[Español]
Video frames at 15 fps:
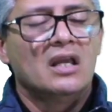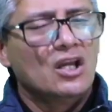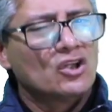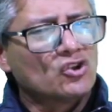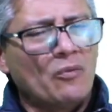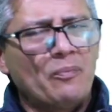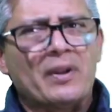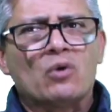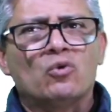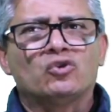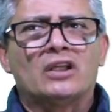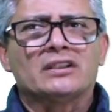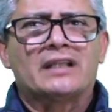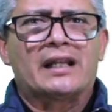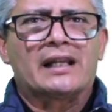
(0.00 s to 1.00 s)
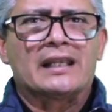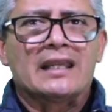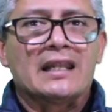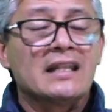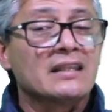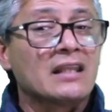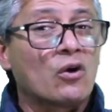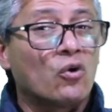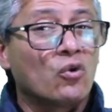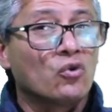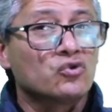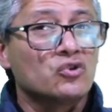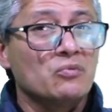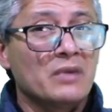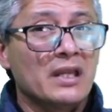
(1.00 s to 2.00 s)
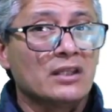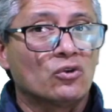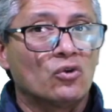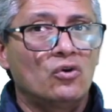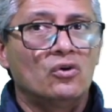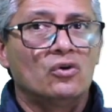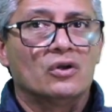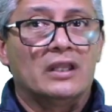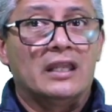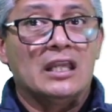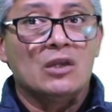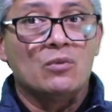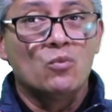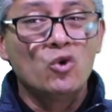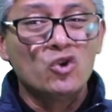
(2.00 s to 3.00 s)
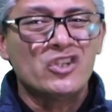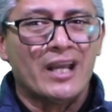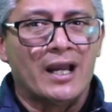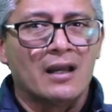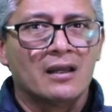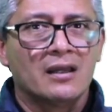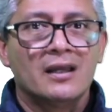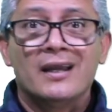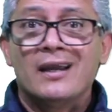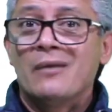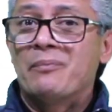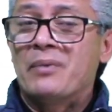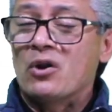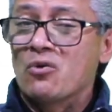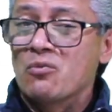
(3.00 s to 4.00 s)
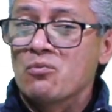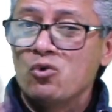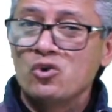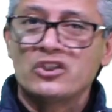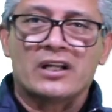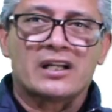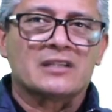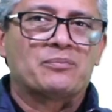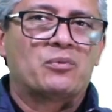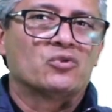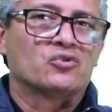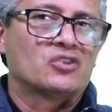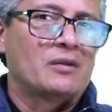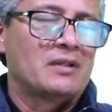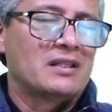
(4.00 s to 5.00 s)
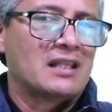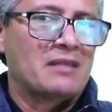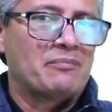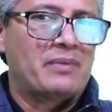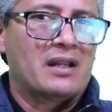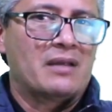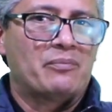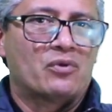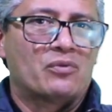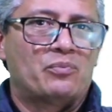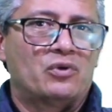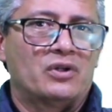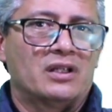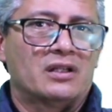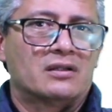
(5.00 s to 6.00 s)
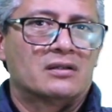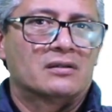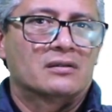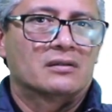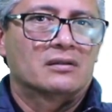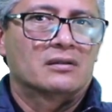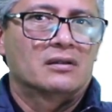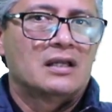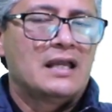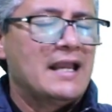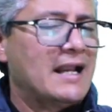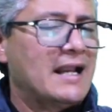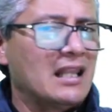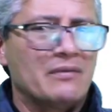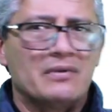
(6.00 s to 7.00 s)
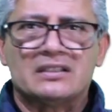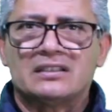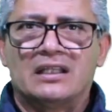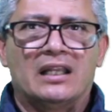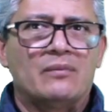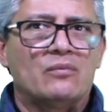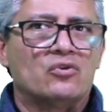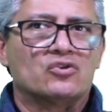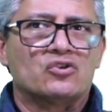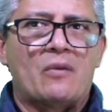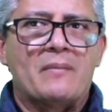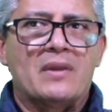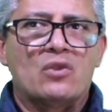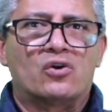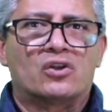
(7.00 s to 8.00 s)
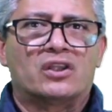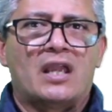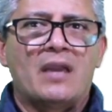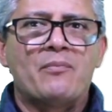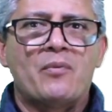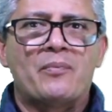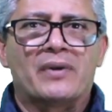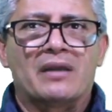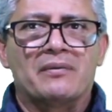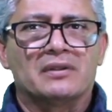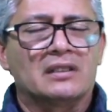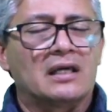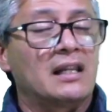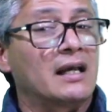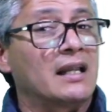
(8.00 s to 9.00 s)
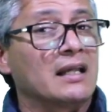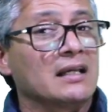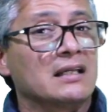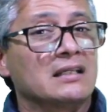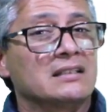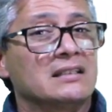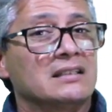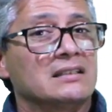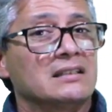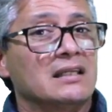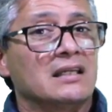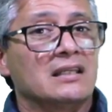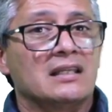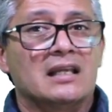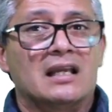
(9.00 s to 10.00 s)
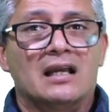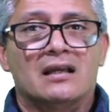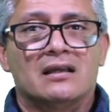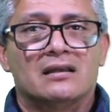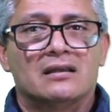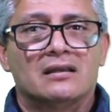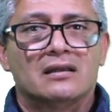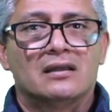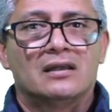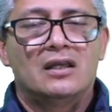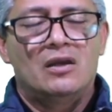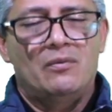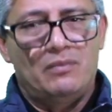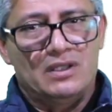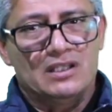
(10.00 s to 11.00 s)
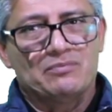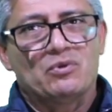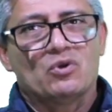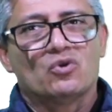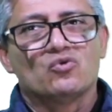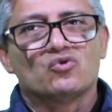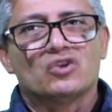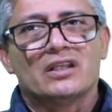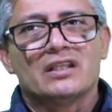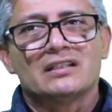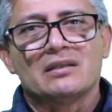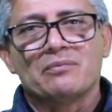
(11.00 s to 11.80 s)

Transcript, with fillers: Son preguntas que requieren de conocimiento y mucha pero mucha responsabilidad para proponer. Cada vez tenemos menor tiempo para evitar la gran crisis hídrica. Me despido de ustedes